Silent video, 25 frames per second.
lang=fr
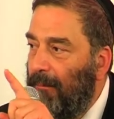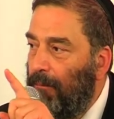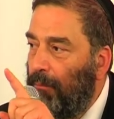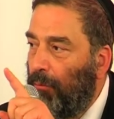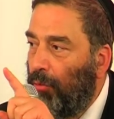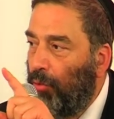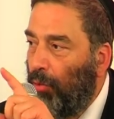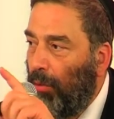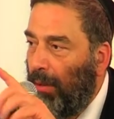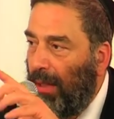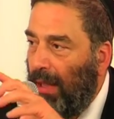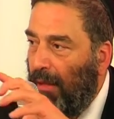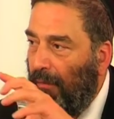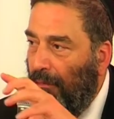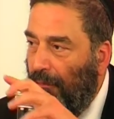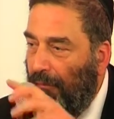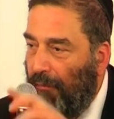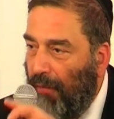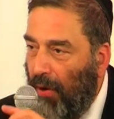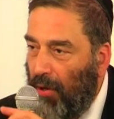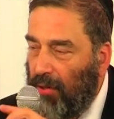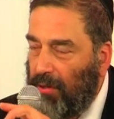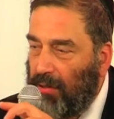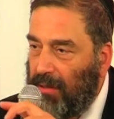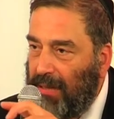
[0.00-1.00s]
toutes les
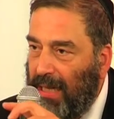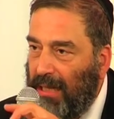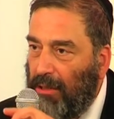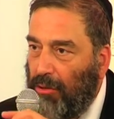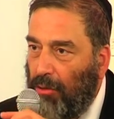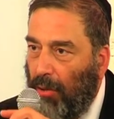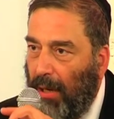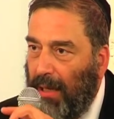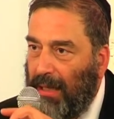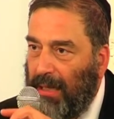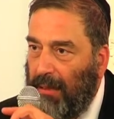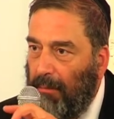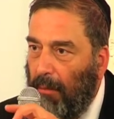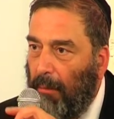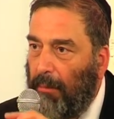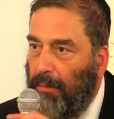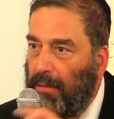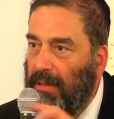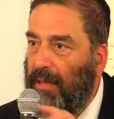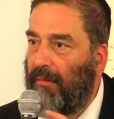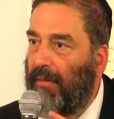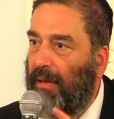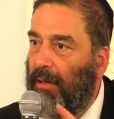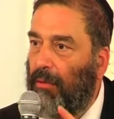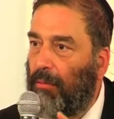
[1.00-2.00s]
forces naturelles qui me
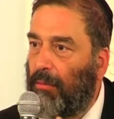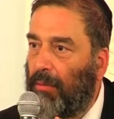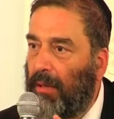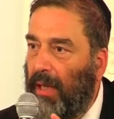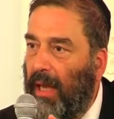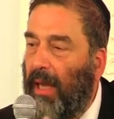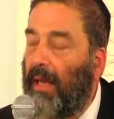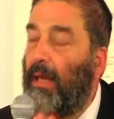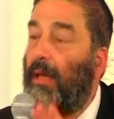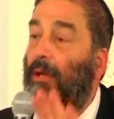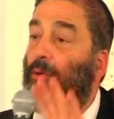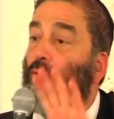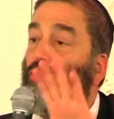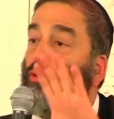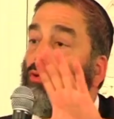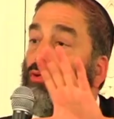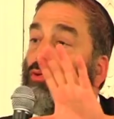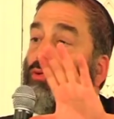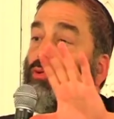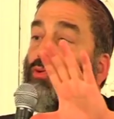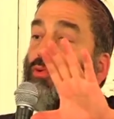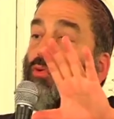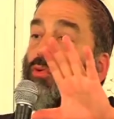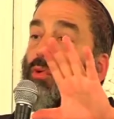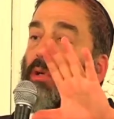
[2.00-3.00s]
poussent à faire le contraire.
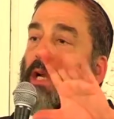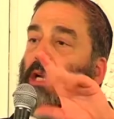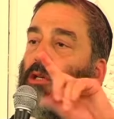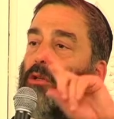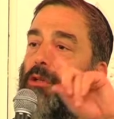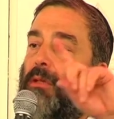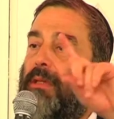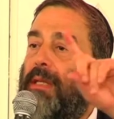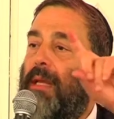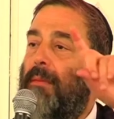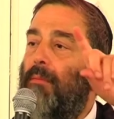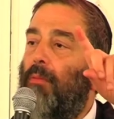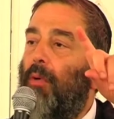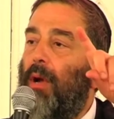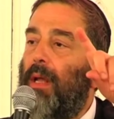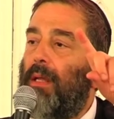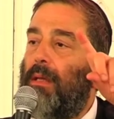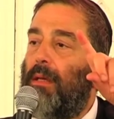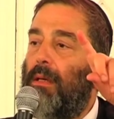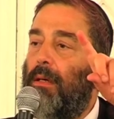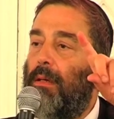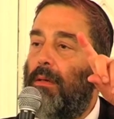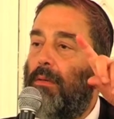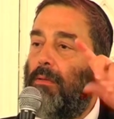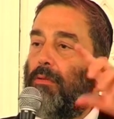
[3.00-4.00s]
Là, je
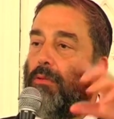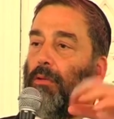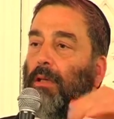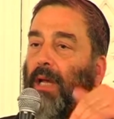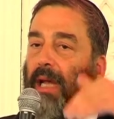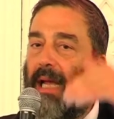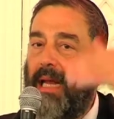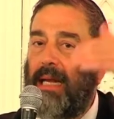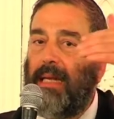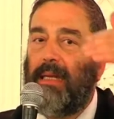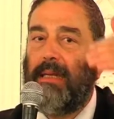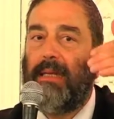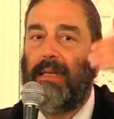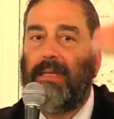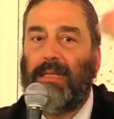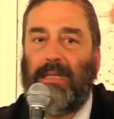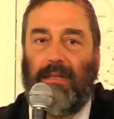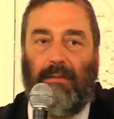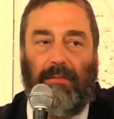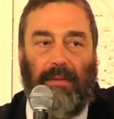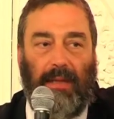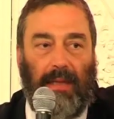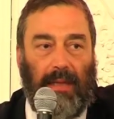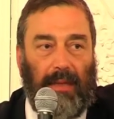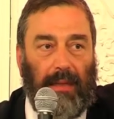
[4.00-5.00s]
témoigne d'une réalité
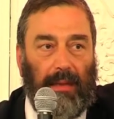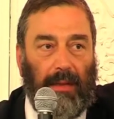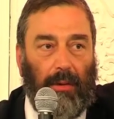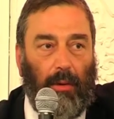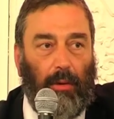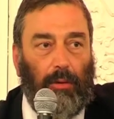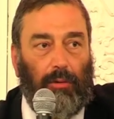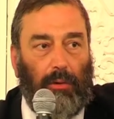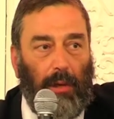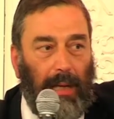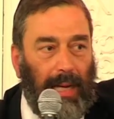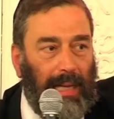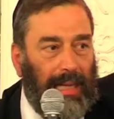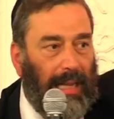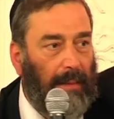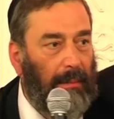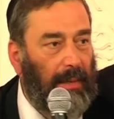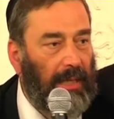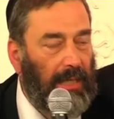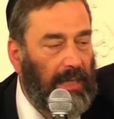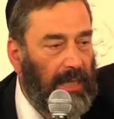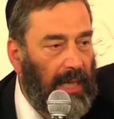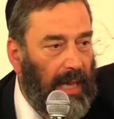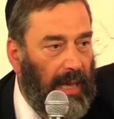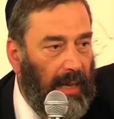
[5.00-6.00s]
divine, au-delà de la
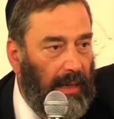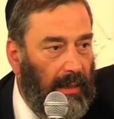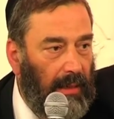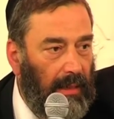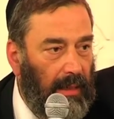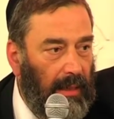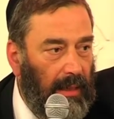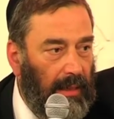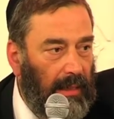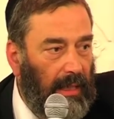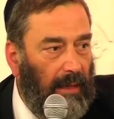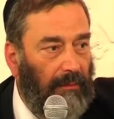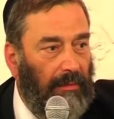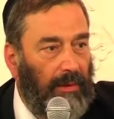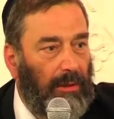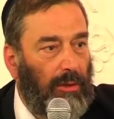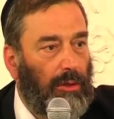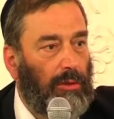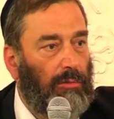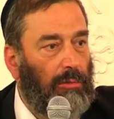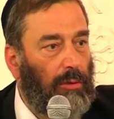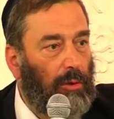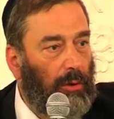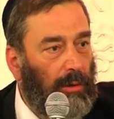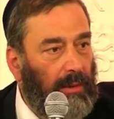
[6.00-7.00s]
matière, qui fait que je
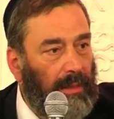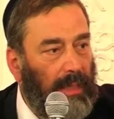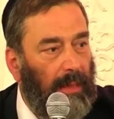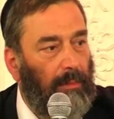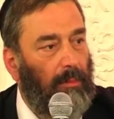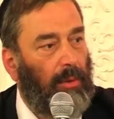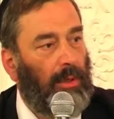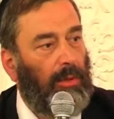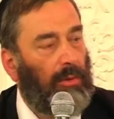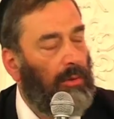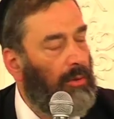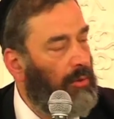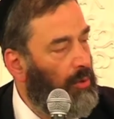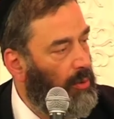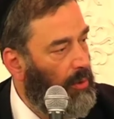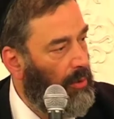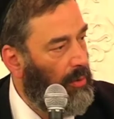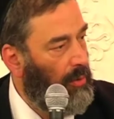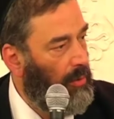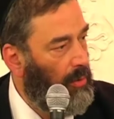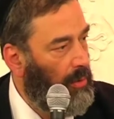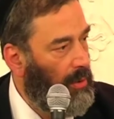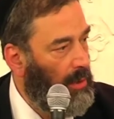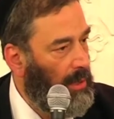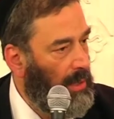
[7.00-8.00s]
suis le témoin de Dieu.
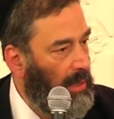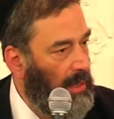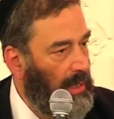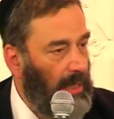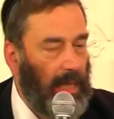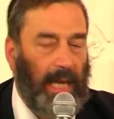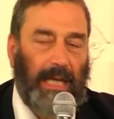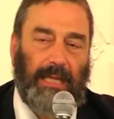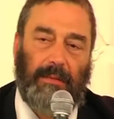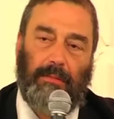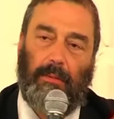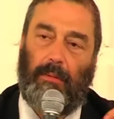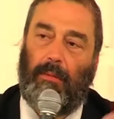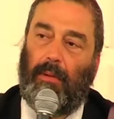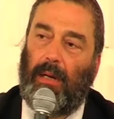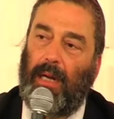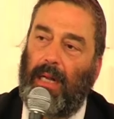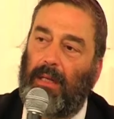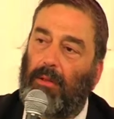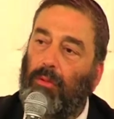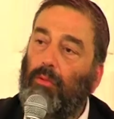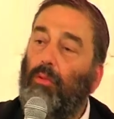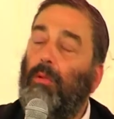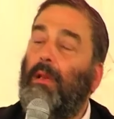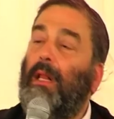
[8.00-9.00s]
Et à ce
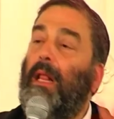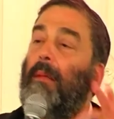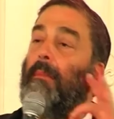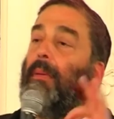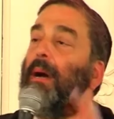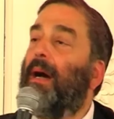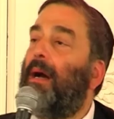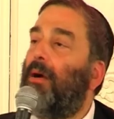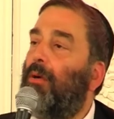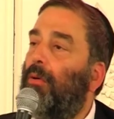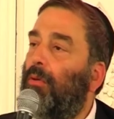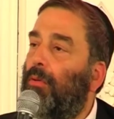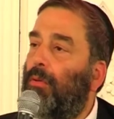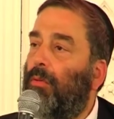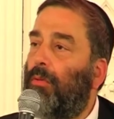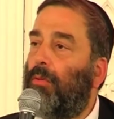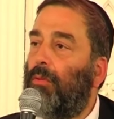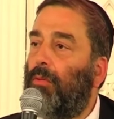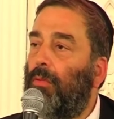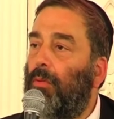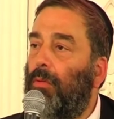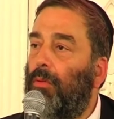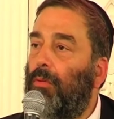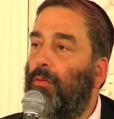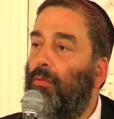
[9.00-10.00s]
moment-là, toutes les brachotes,
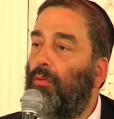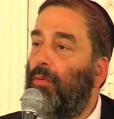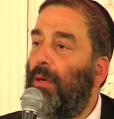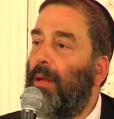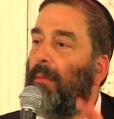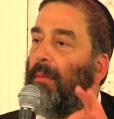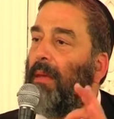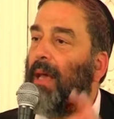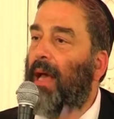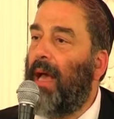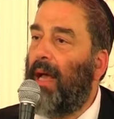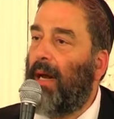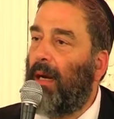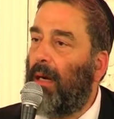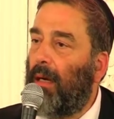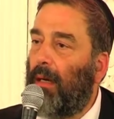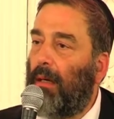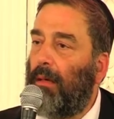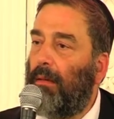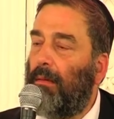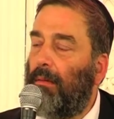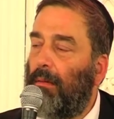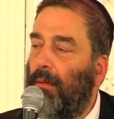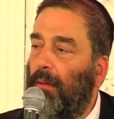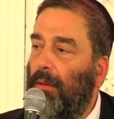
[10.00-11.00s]
tous les miracles,
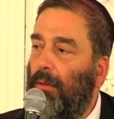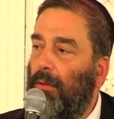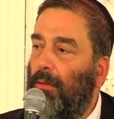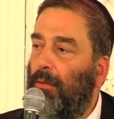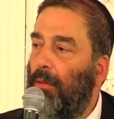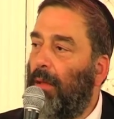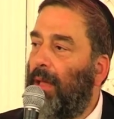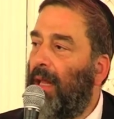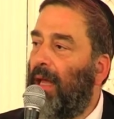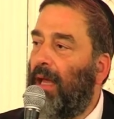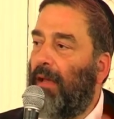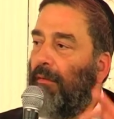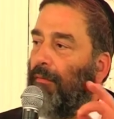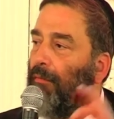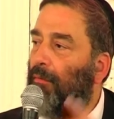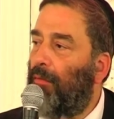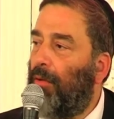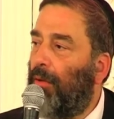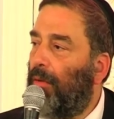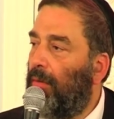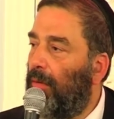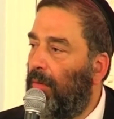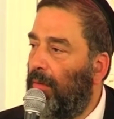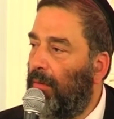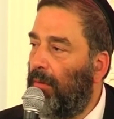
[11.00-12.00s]
toutes les
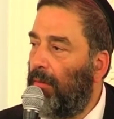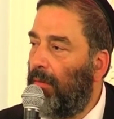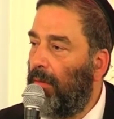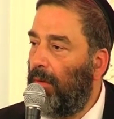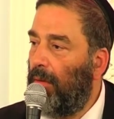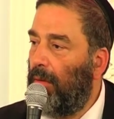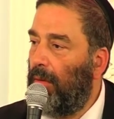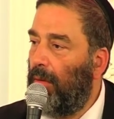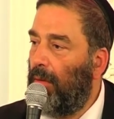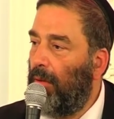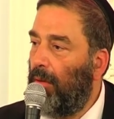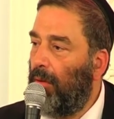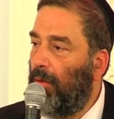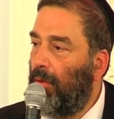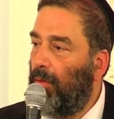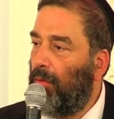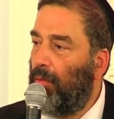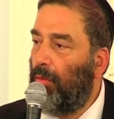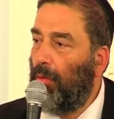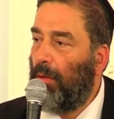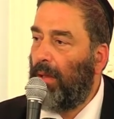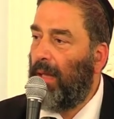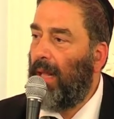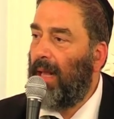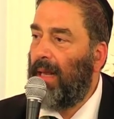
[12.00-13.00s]
réfouotes,
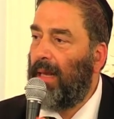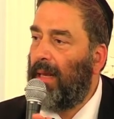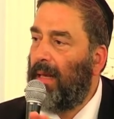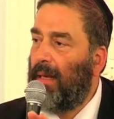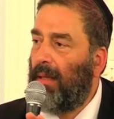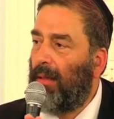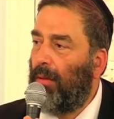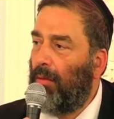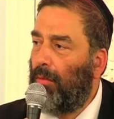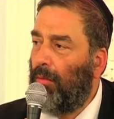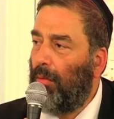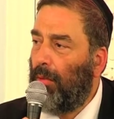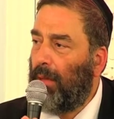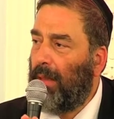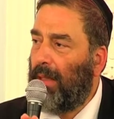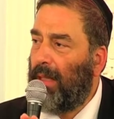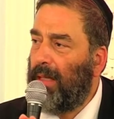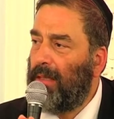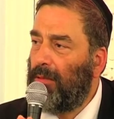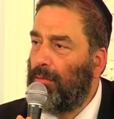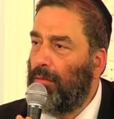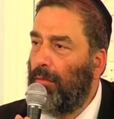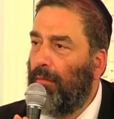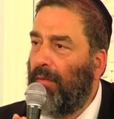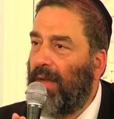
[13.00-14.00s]
toutes les, toutes
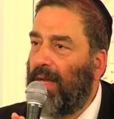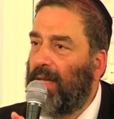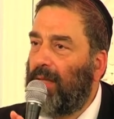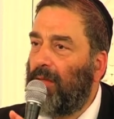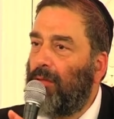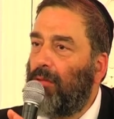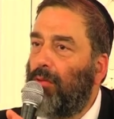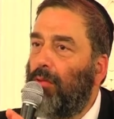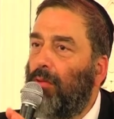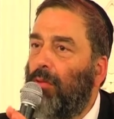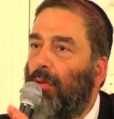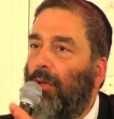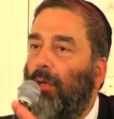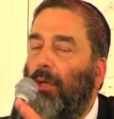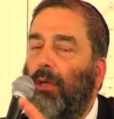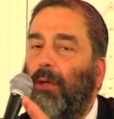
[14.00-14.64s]
les ouvertures